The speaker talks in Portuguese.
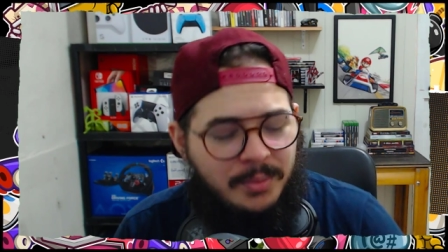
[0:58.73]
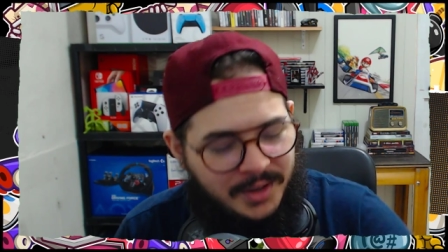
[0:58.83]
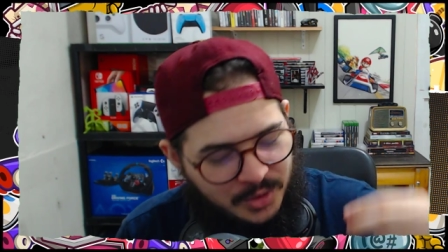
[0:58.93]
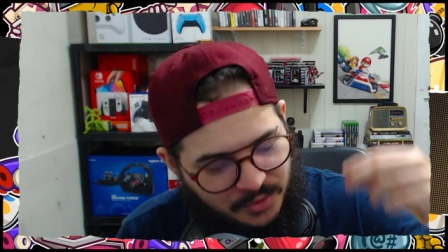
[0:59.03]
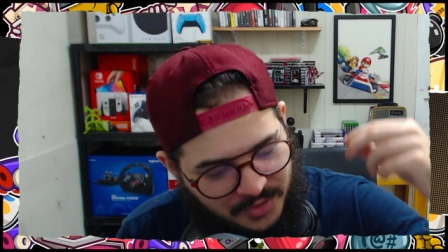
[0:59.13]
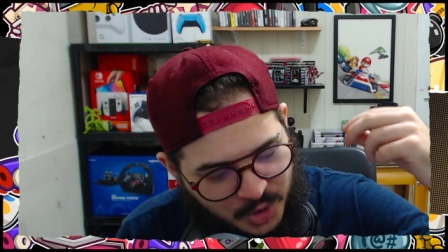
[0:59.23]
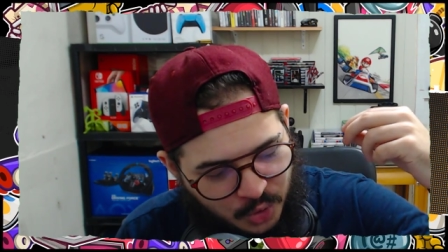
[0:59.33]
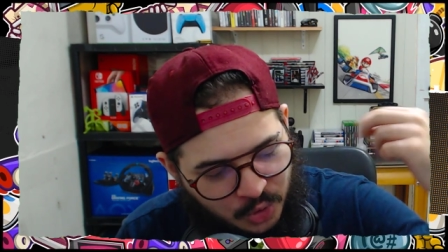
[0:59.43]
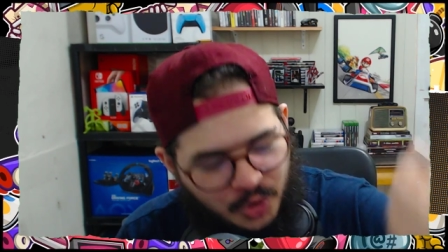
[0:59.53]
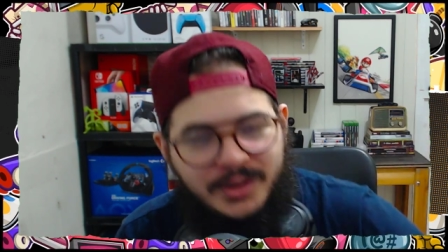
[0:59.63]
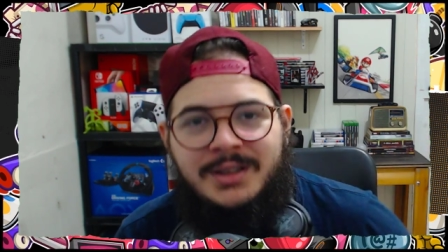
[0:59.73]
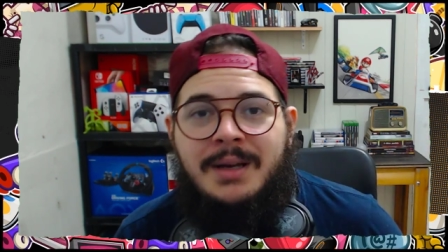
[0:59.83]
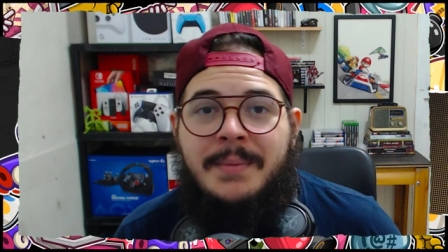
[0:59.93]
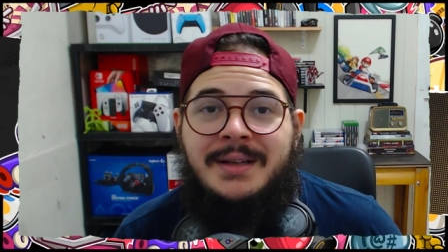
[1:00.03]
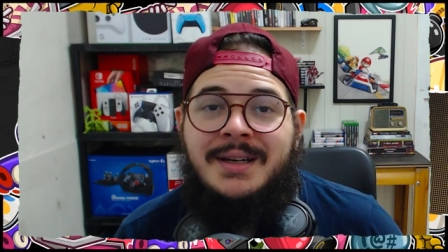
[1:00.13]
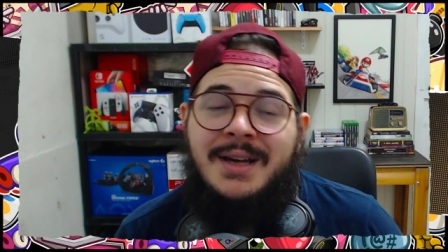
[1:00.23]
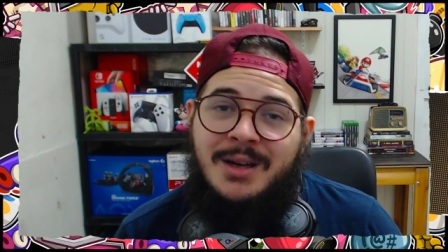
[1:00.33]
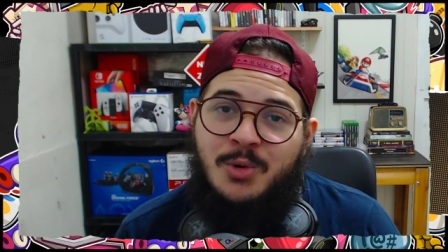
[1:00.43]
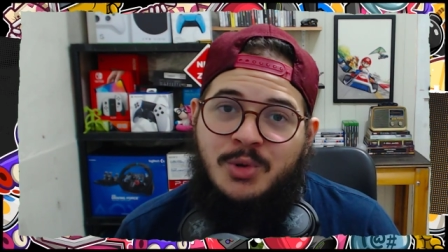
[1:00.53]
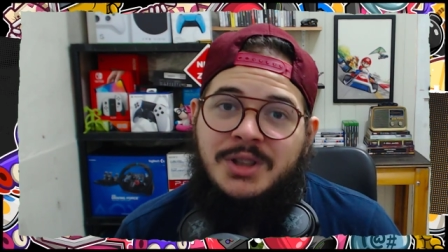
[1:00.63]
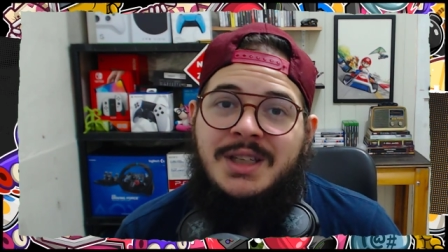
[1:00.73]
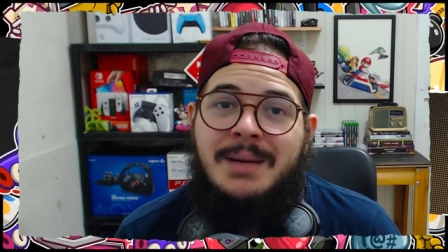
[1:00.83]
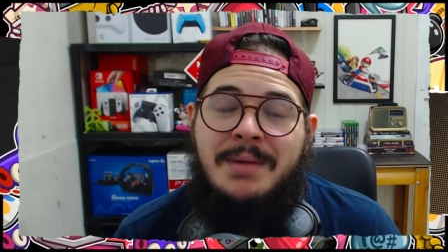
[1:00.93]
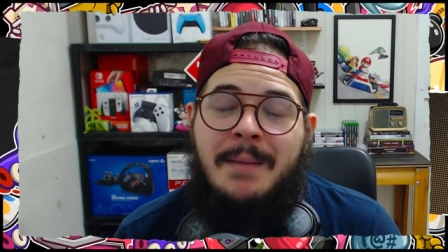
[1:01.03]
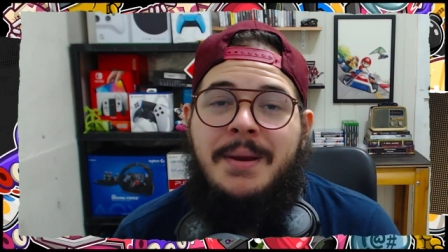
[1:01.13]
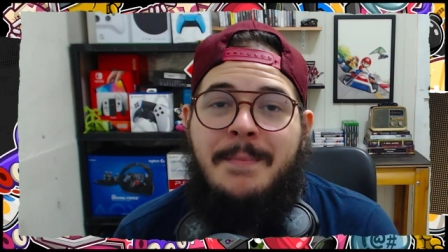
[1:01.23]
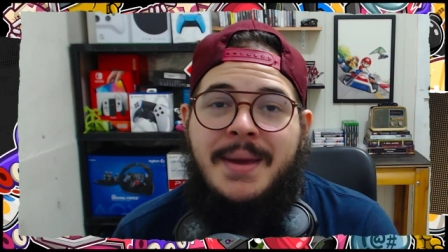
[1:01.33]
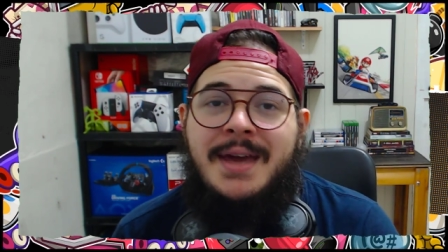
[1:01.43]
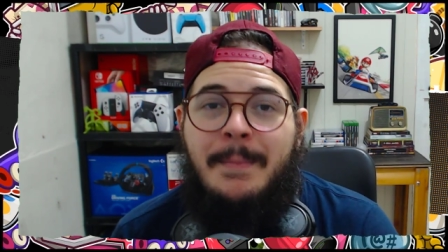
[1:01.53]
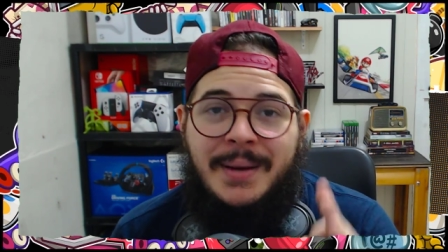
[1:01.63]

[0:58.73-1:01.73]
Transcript: publicando vídeo toda semana, eu consegui a minha primeira